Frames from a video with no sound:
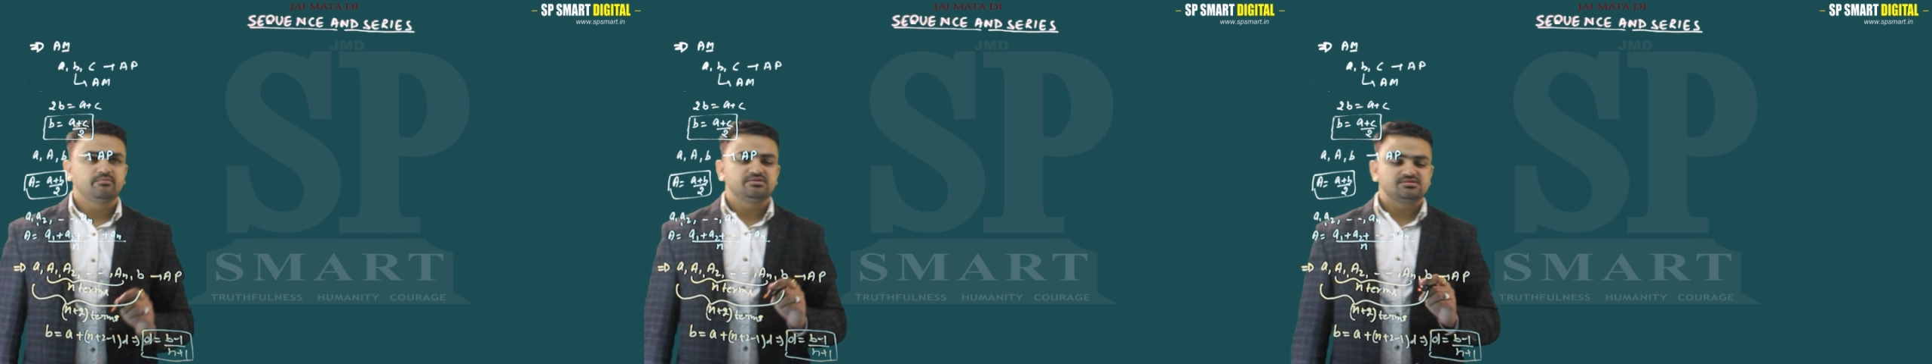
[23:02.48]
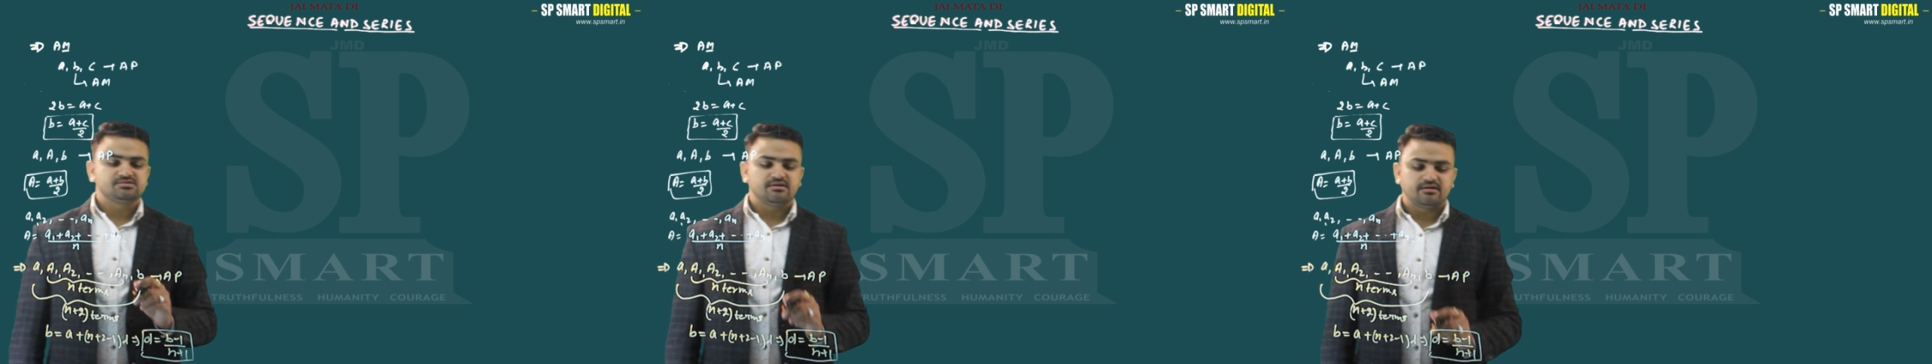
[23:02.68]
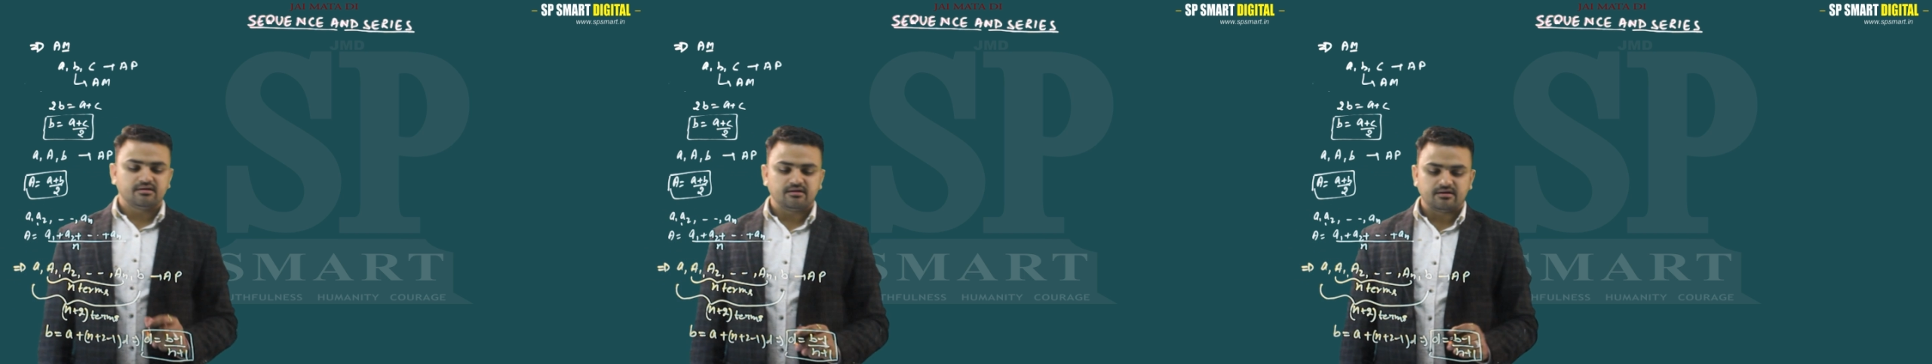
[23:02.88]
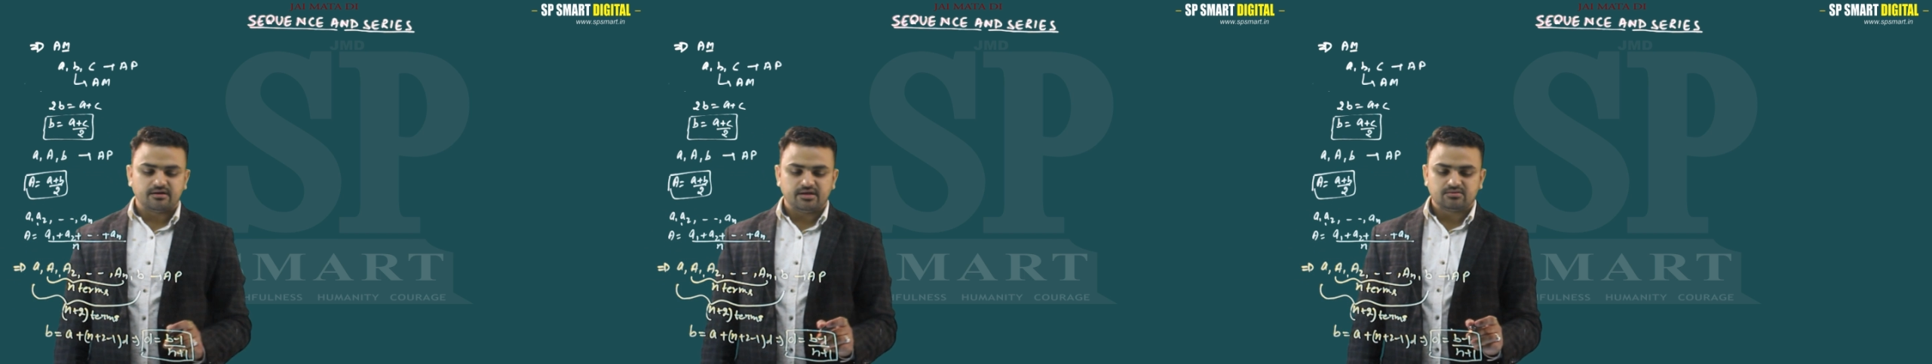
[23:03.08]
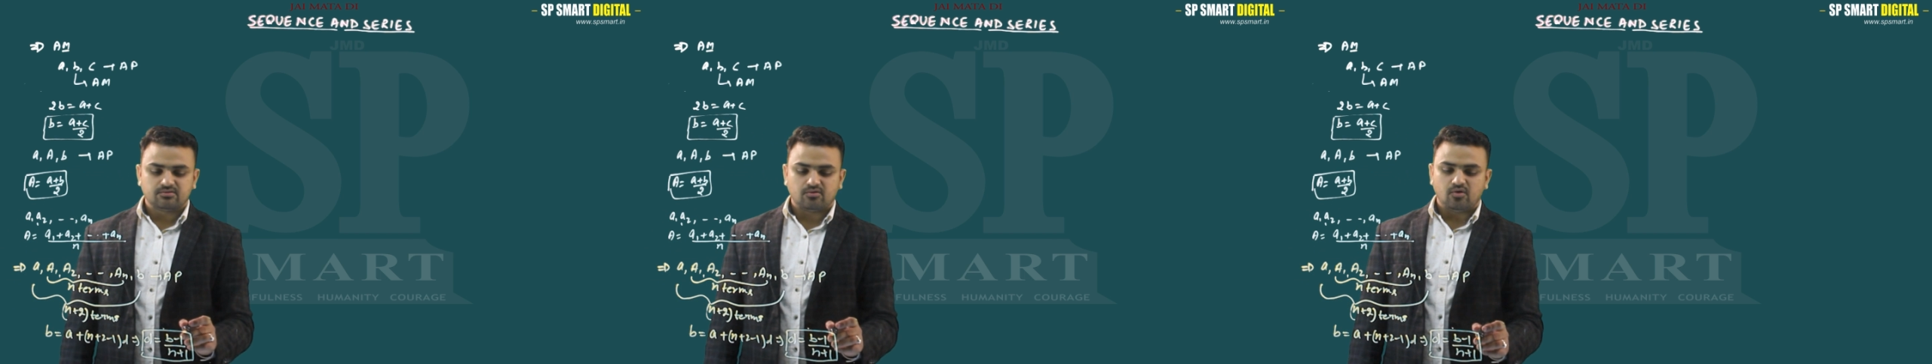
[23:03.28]
एम इंसर्ट
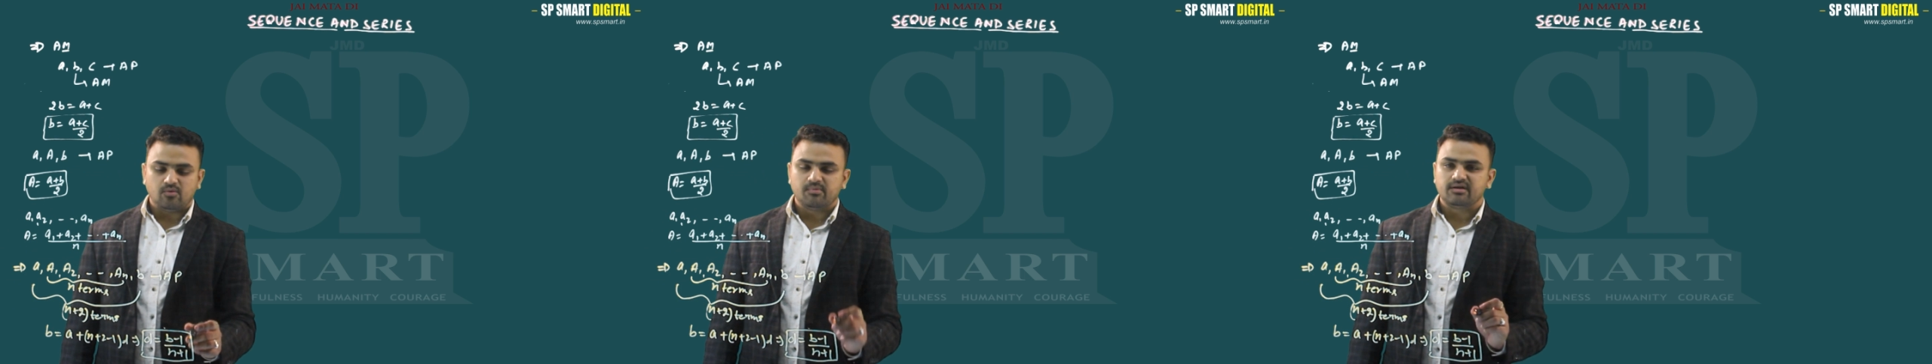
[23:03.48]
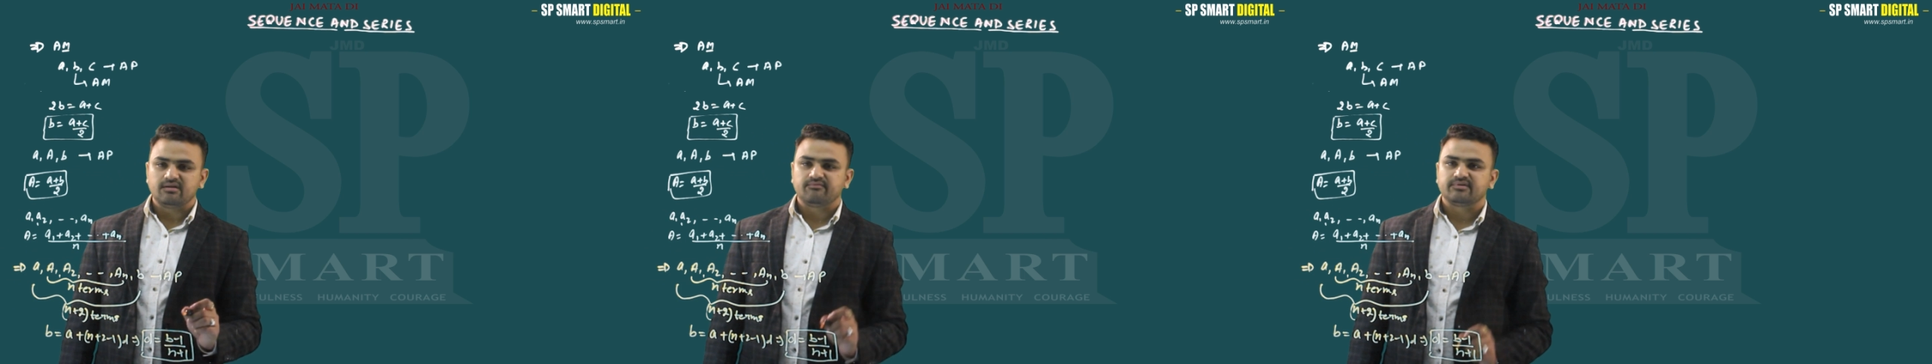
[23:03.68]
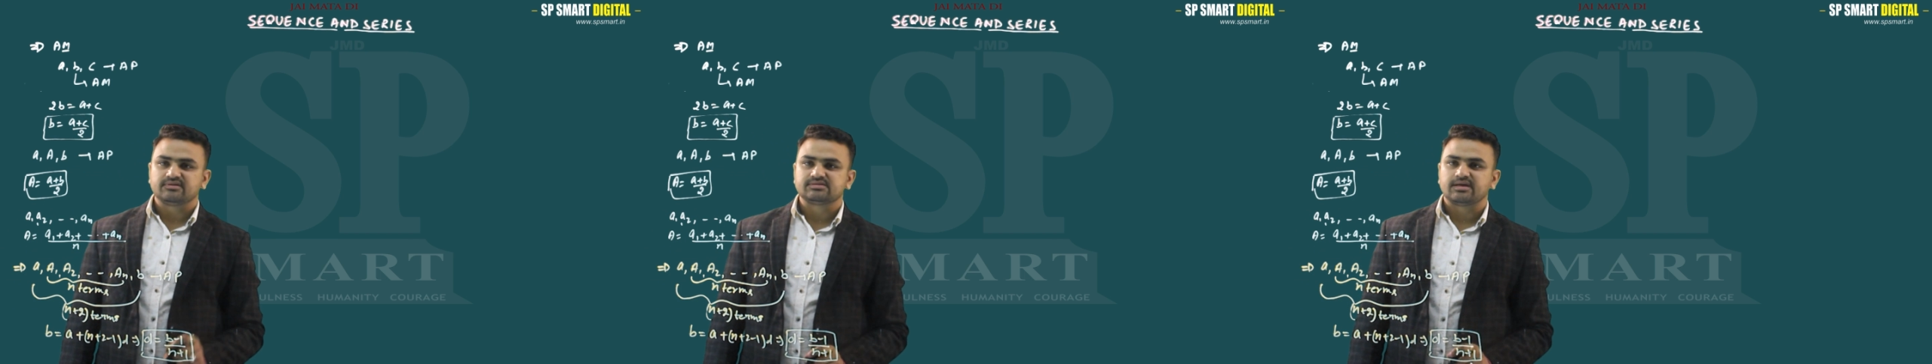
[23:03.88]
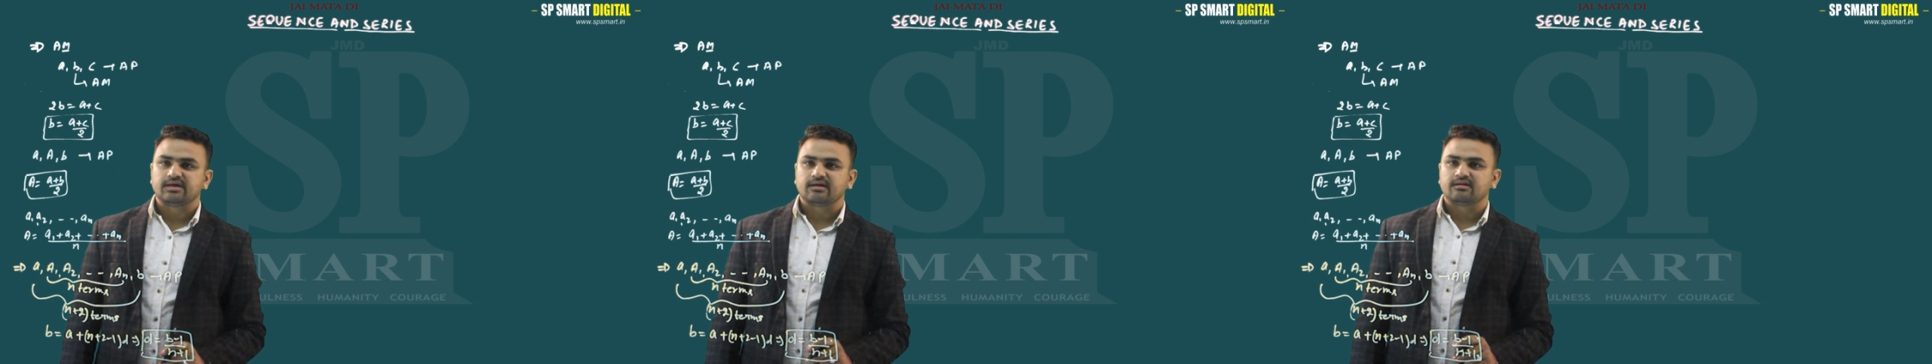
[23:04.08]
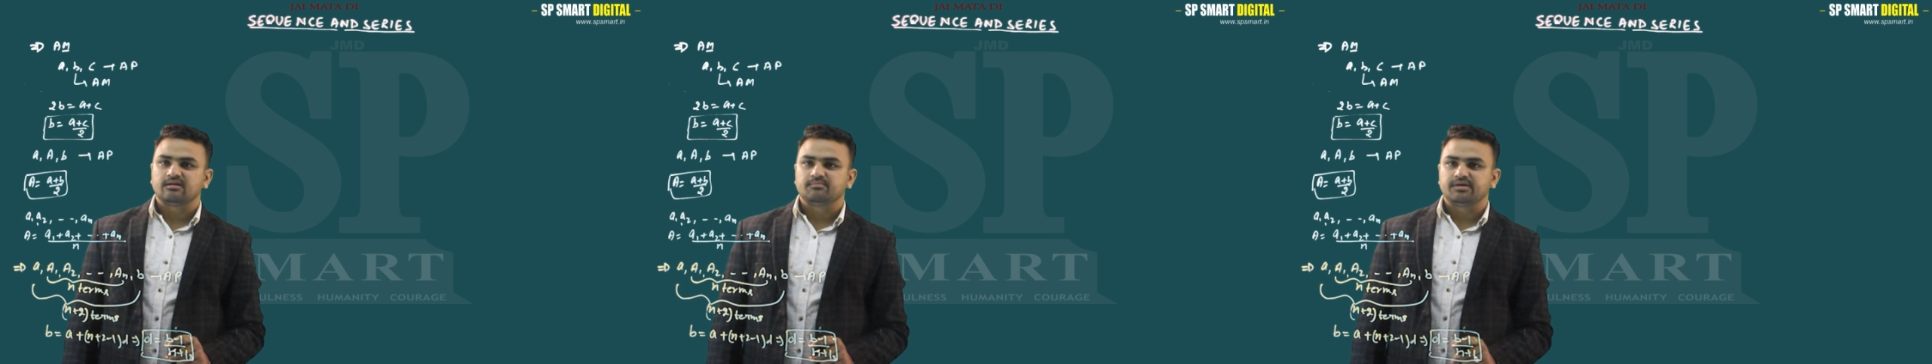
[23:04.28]
करने हैं तो कॉमन डिफरेंस क्या
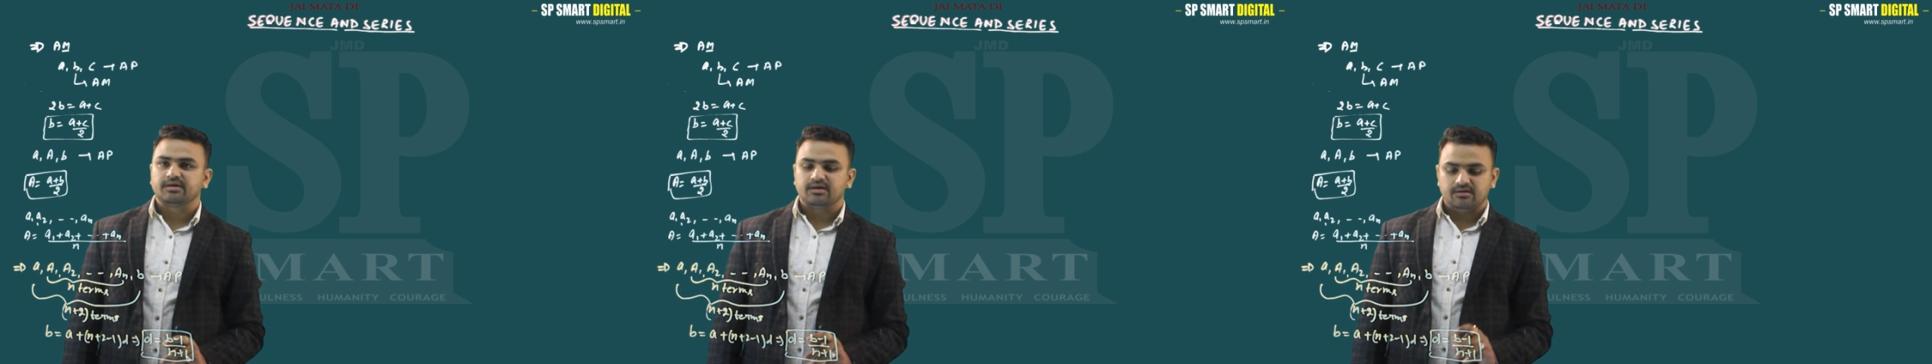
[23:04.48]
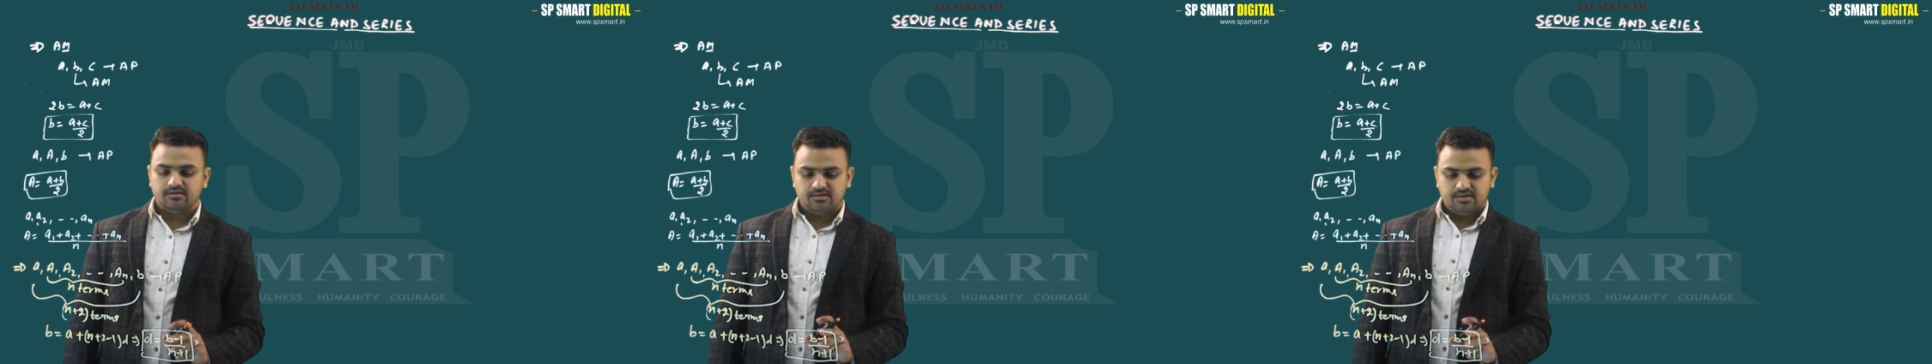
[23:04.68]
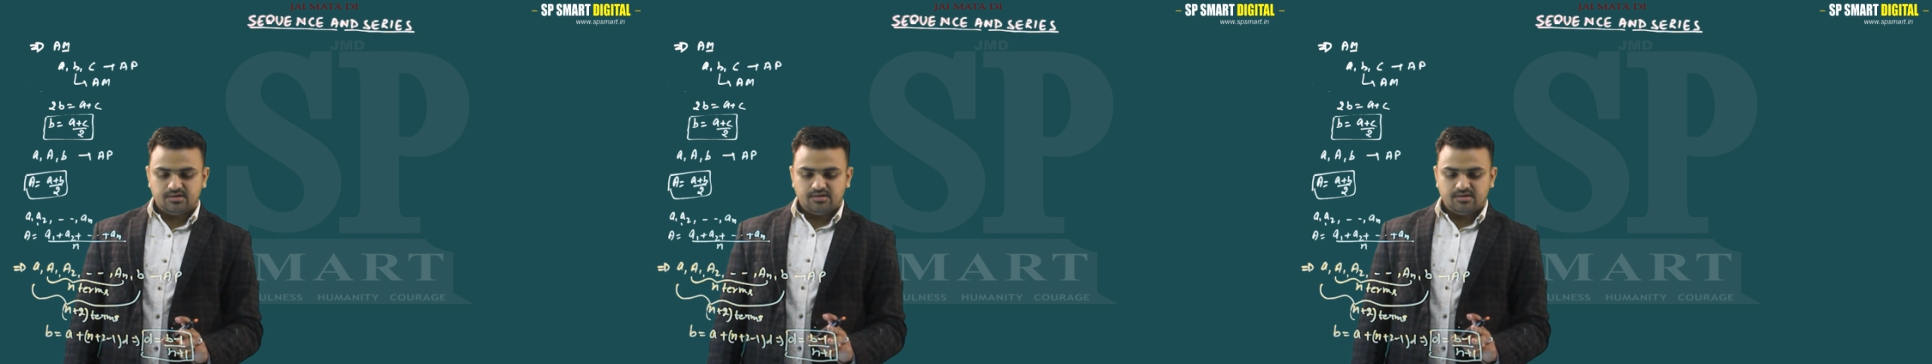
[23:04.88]
रखना पड़ेगा